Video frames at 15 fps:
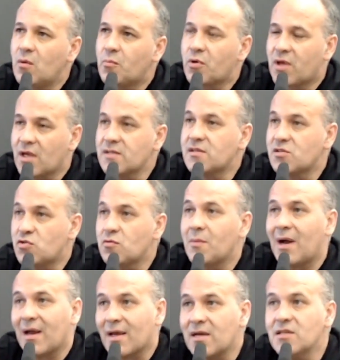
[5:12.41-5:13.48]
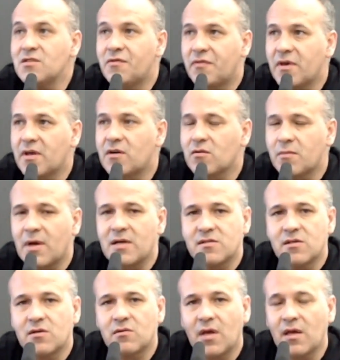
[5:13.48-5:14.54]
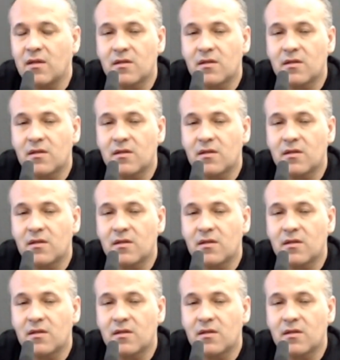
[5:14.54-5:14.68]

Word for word: porque antes você tinha uma grande feira no Brasil, né?